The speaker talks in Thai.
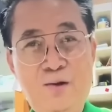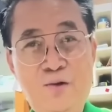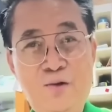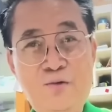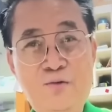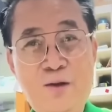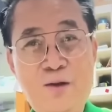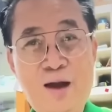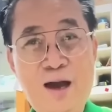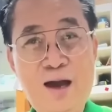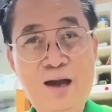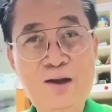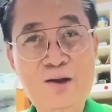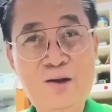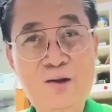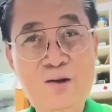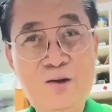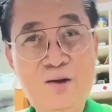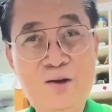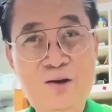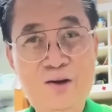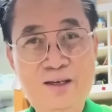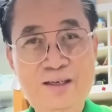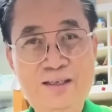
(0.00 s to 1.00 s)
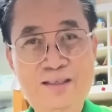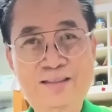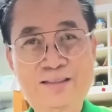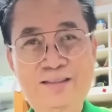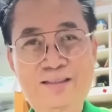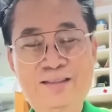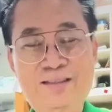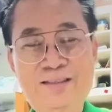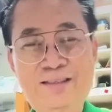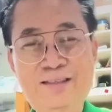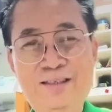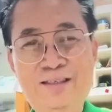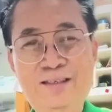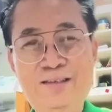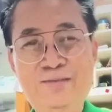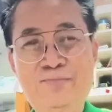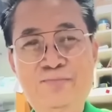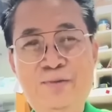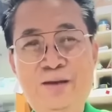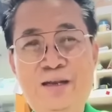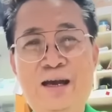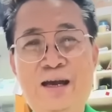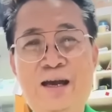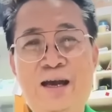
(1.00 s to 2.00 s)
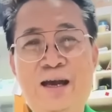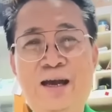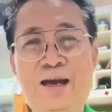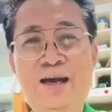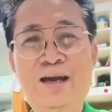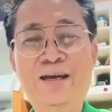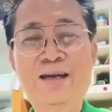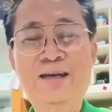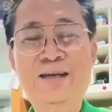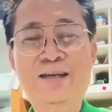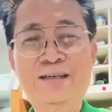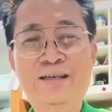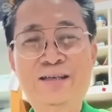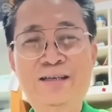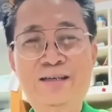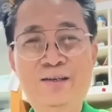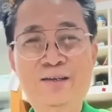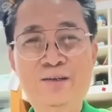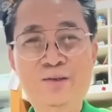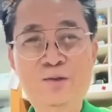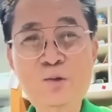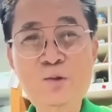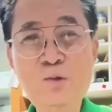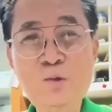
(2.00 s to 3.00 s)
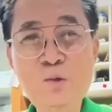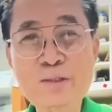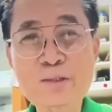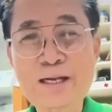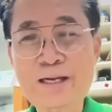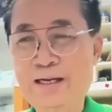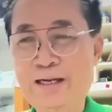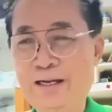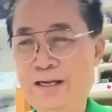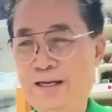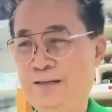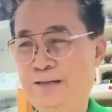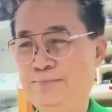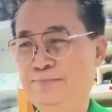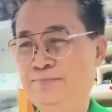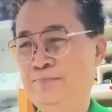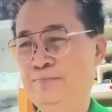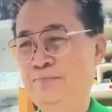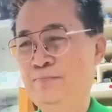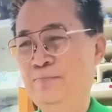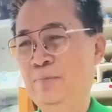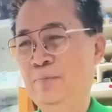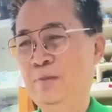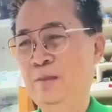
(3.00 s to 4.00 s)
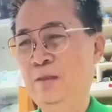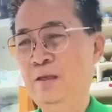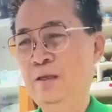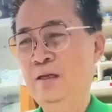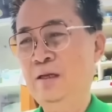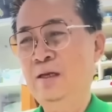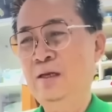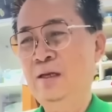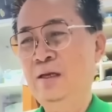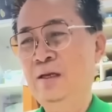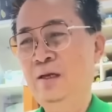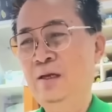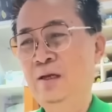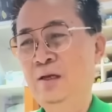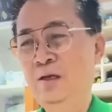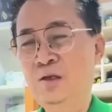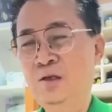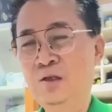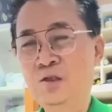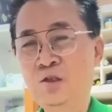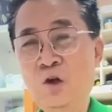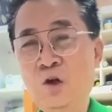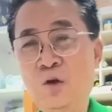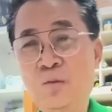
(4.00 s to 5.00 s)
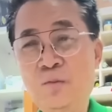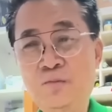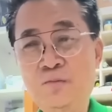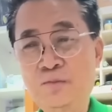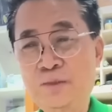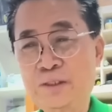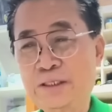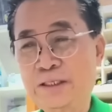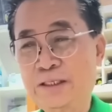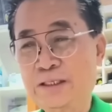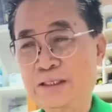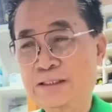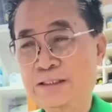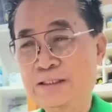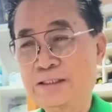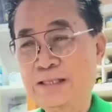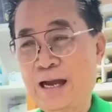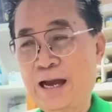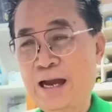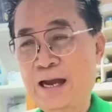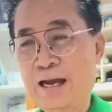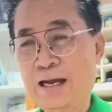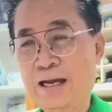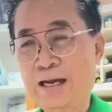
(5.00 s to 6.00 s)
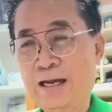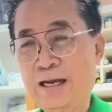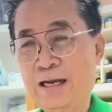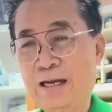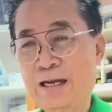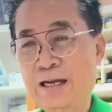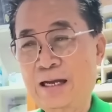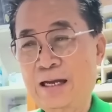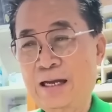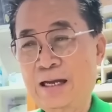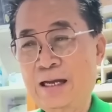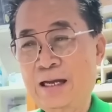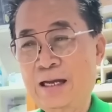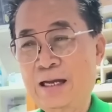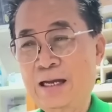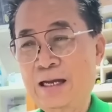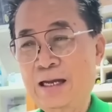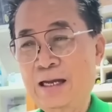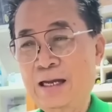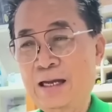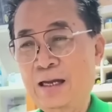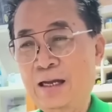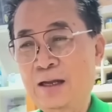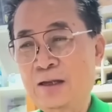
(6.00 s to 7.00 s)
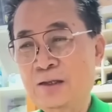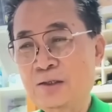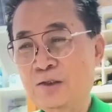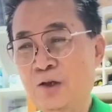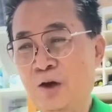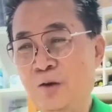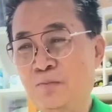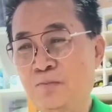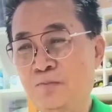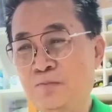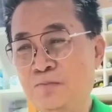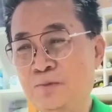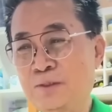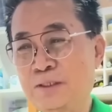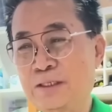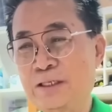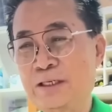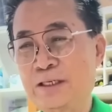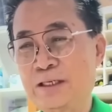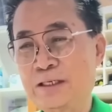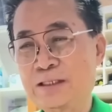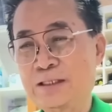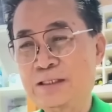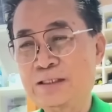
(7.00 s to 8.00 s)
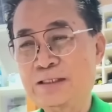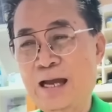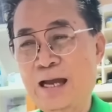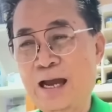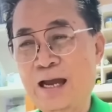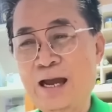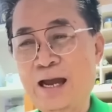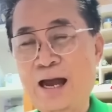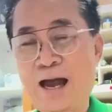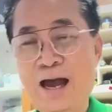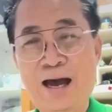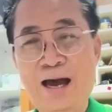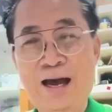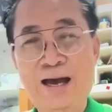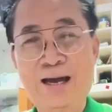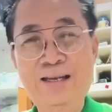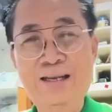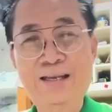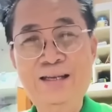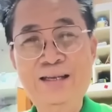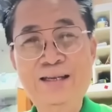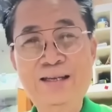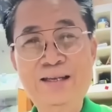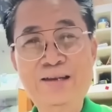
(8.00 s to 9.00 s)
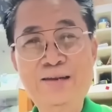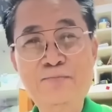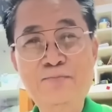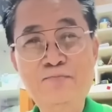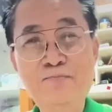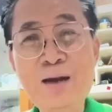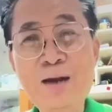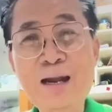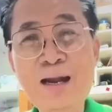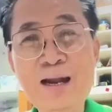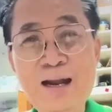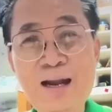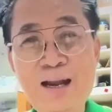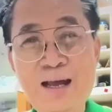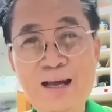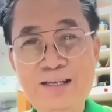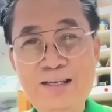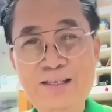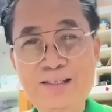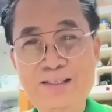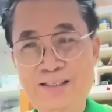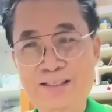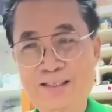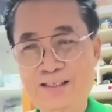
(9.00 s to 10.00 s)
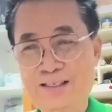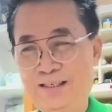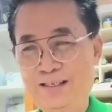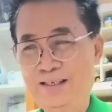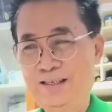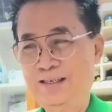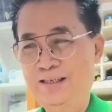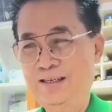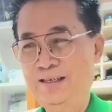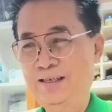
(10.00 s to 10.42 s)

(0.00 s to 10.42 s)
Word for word: ขอฝากกรอน ไปหาทุกๆทท่านนะครับ ส้มจืดจาง ส้มจืดจางหาย มะลายสี